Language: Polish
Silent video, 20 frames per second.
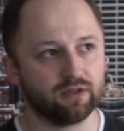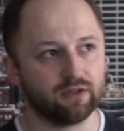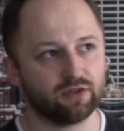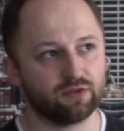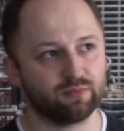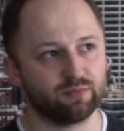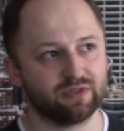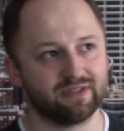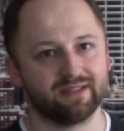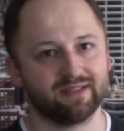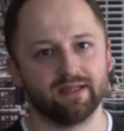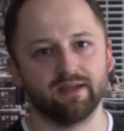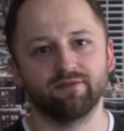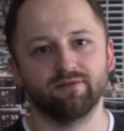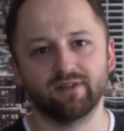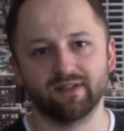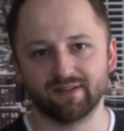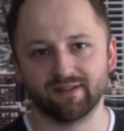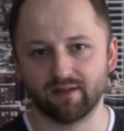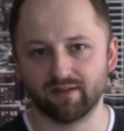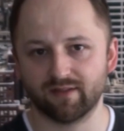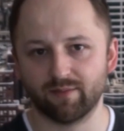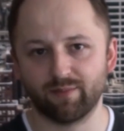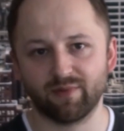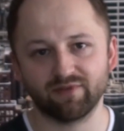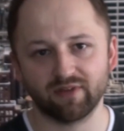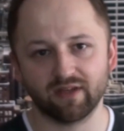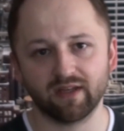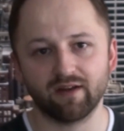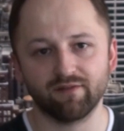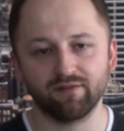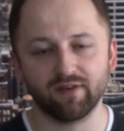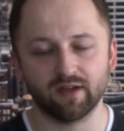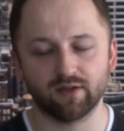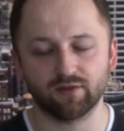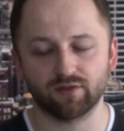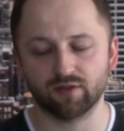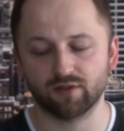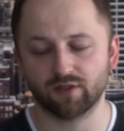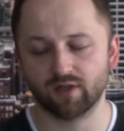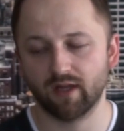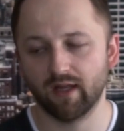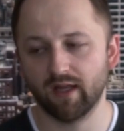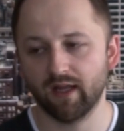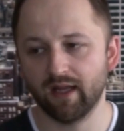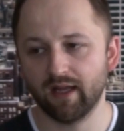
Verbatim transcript: i ktoś przestaje w te zapewnienia wierzyć.